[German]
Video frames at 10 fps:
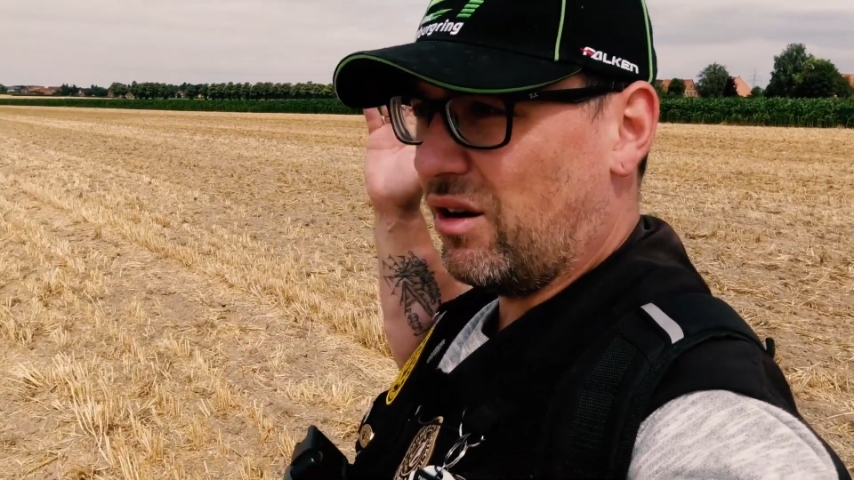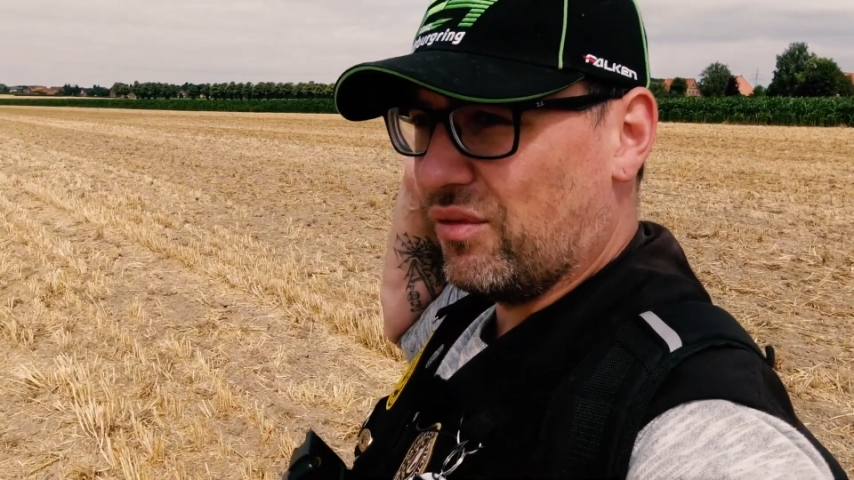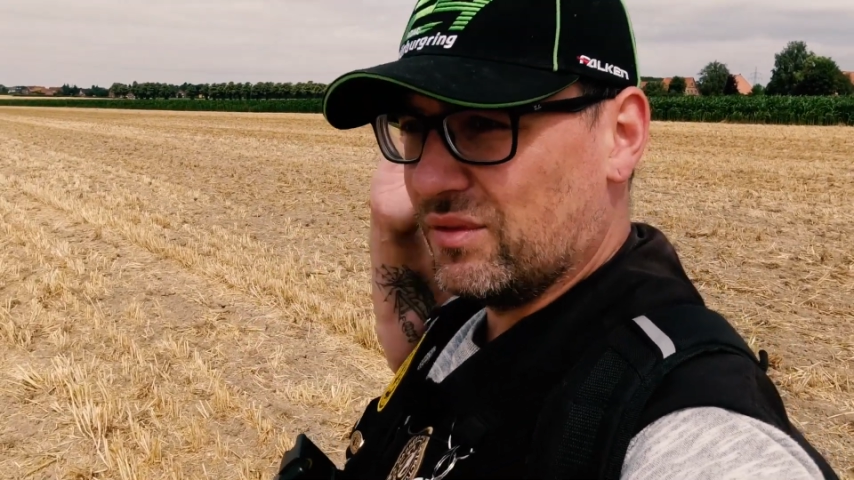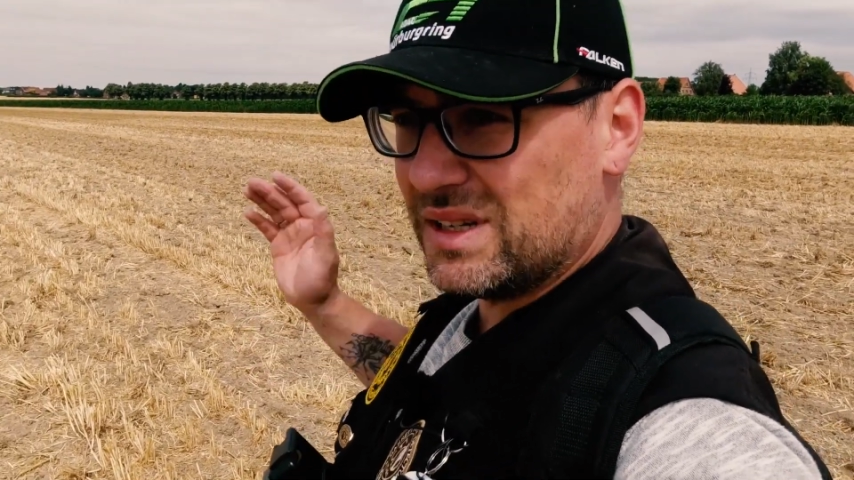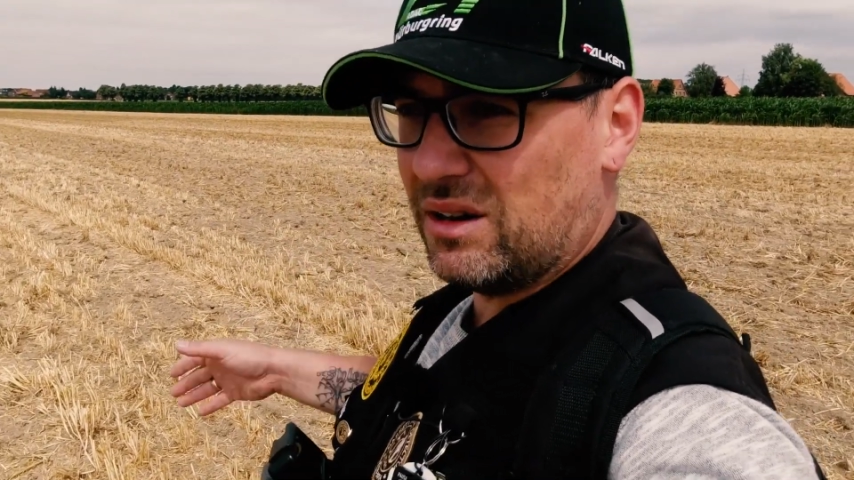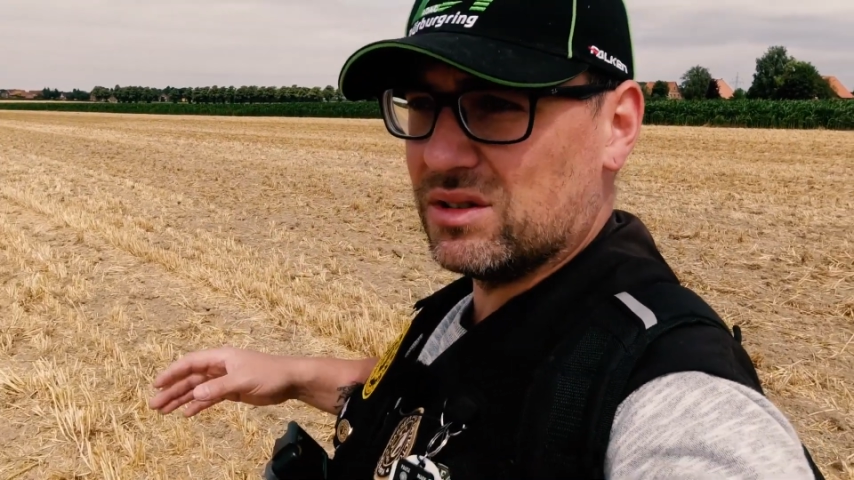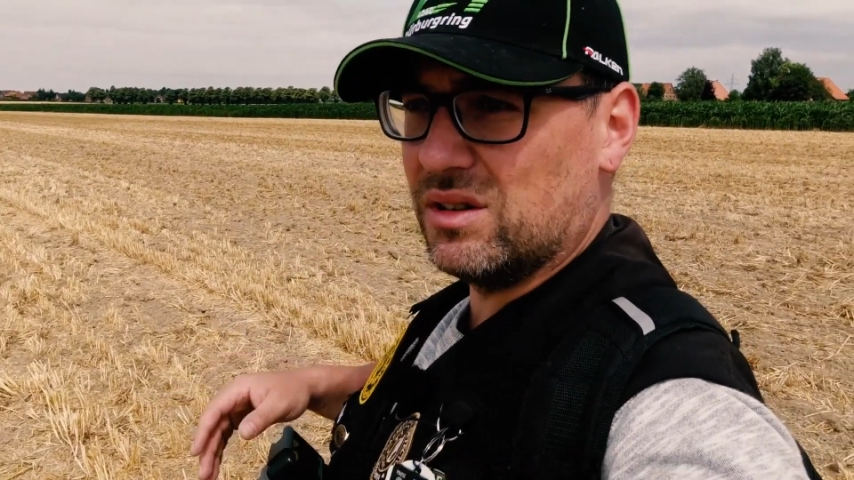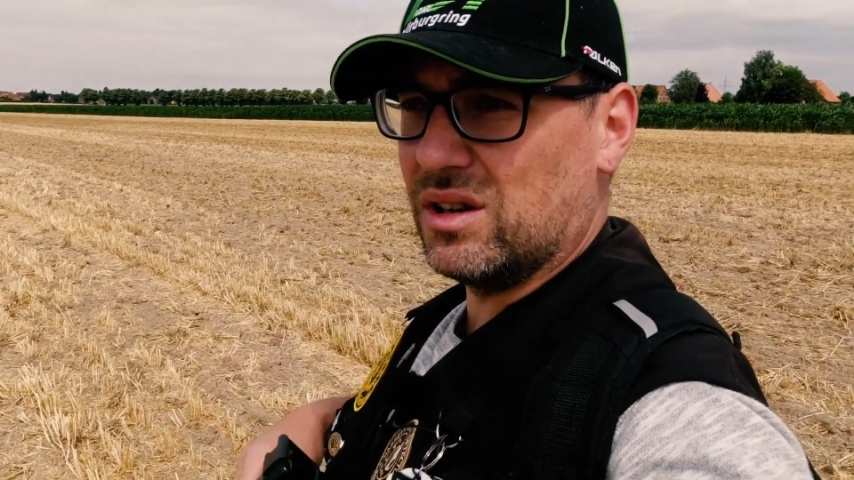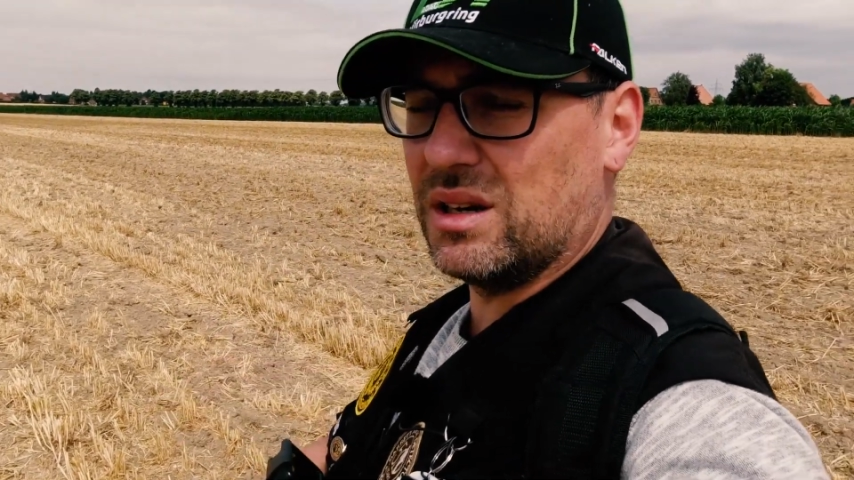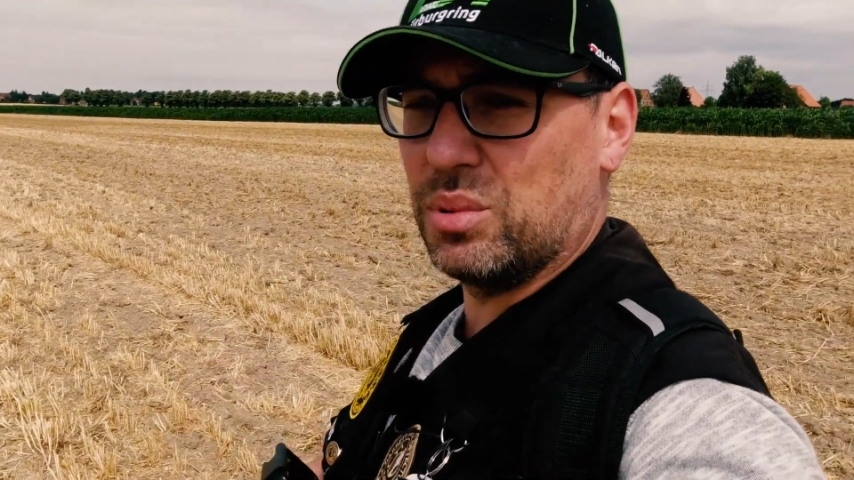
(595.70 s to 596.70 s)
laufen,
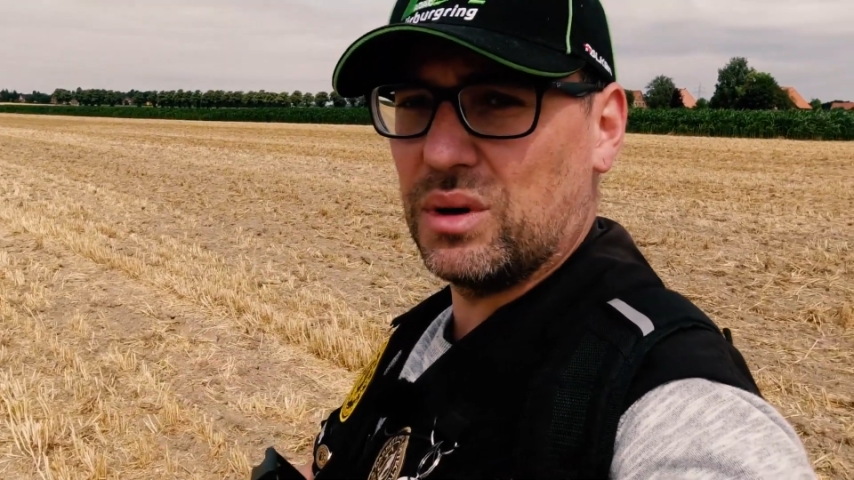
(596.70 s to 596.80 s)
tausende Löcher